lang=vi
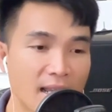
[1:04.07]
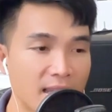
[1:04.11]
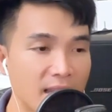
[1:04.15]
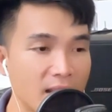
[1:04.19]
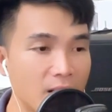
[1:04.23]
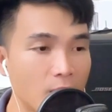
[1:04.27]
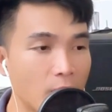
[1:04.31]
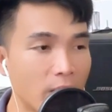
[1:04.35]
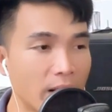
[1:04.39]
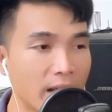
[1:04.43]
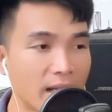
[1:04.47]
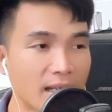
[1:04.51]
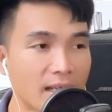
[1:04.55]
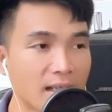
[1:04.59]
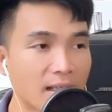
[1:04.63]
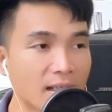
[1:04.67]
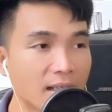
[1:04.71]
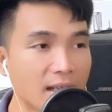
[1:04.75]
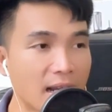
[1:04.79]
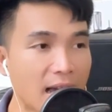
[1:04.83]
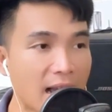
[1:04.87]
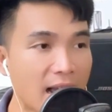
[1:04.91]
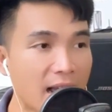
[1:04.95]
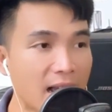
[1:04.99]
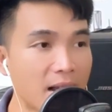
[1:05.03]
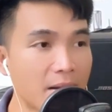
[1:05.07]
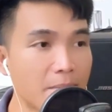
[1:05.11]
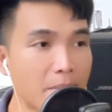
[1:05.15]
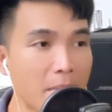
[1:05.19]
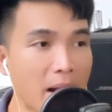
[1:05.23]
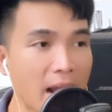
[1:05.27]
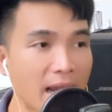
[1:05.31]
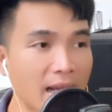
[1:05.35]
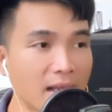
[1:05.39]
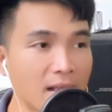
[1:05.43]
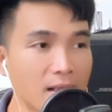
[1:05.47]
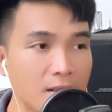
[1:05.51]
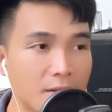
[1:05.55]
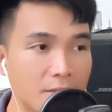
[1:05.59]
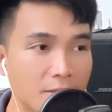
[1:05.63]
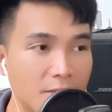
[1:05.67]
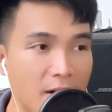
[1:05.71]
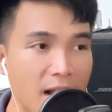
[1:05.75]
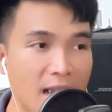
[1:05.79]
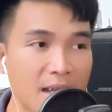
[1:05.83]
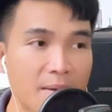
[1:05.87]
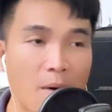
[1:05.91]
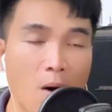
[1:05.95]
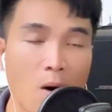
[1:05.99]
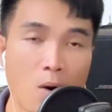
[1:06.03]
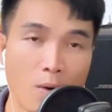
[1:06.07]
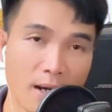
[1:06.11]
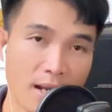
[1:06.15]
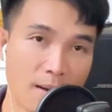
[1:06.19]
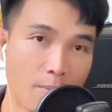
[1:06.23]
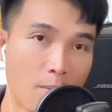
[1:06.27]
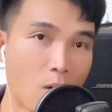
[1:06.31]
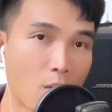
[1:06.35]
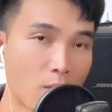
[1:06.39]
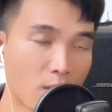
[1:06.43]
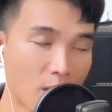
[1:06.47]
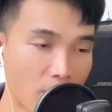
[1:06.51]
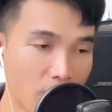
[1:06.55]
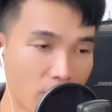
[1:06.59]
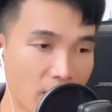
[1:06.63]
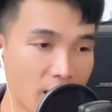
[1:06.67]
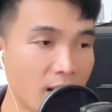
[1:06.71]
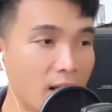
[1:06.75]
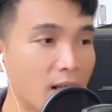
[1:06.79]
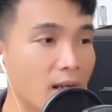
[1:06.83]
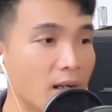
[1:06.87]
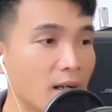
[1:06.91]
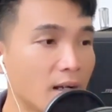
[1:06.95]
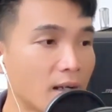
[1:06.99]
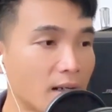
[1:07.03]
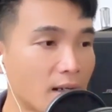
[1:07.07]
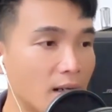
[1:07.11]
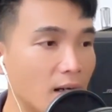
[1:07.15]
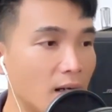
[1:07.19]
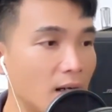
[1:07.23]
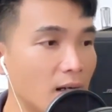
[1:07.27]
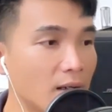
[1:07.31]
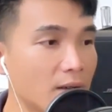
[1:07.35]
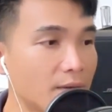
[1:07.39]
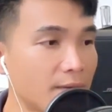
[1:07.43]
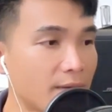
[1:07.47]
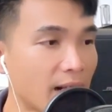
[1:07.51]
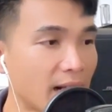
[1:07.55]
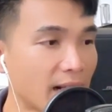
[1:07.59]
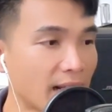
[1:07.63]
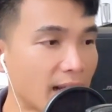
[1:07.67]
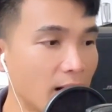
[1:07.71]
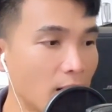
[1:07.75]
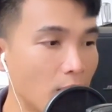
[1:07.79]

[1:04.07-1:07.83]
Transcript: Di Nguyễn đã bán được vài bộ demo rồi đó và cái